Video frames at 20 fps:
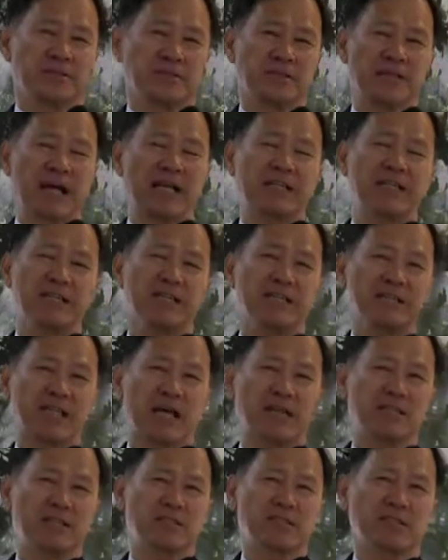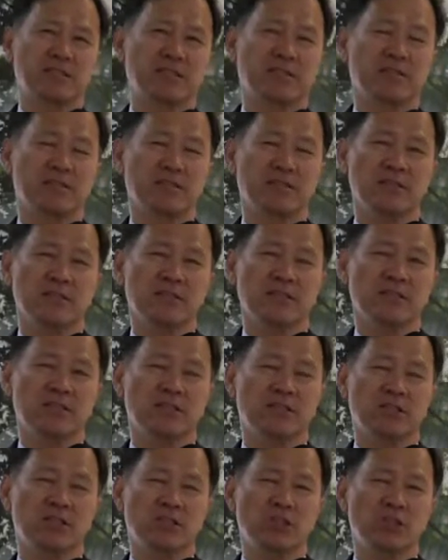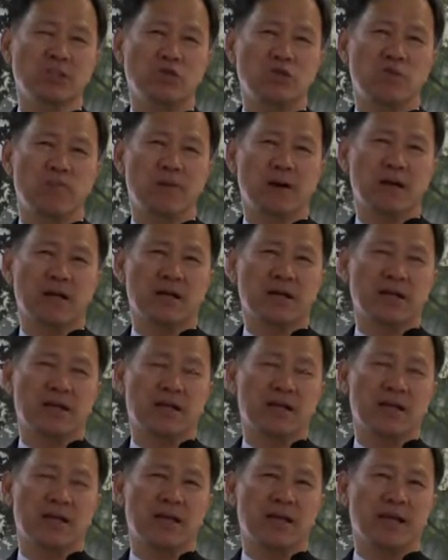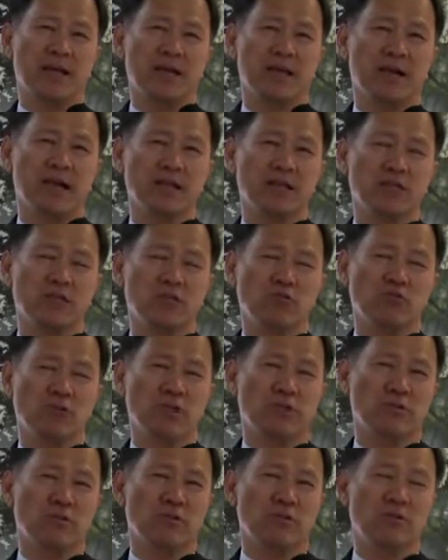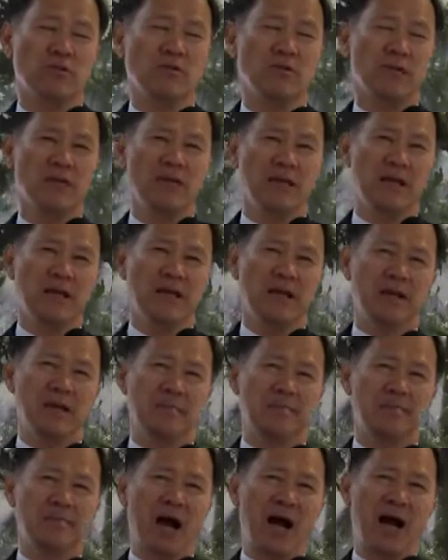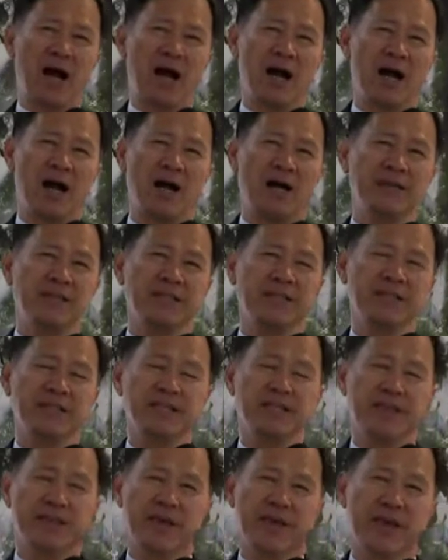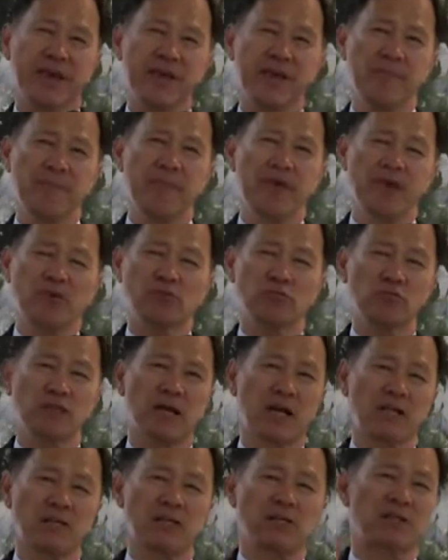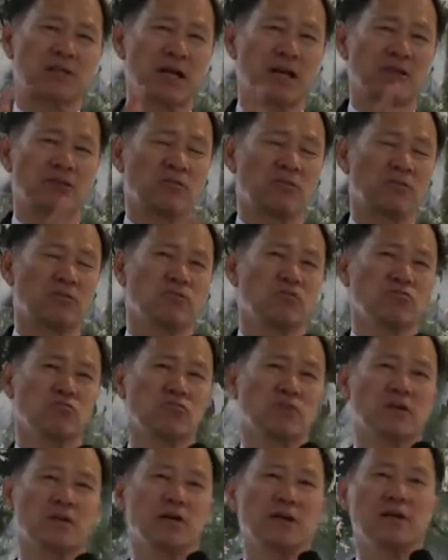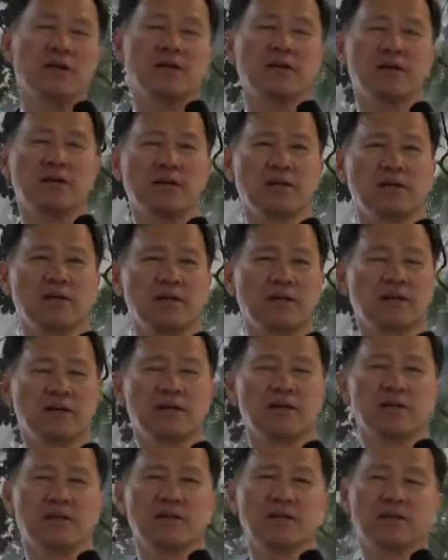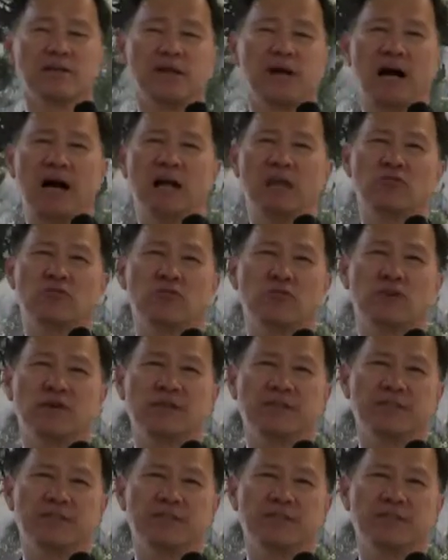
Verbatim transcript: 자기 자식을 치료받게 하기 위해서 많이 헤매고 다녔다는 것을 우리가 알 수가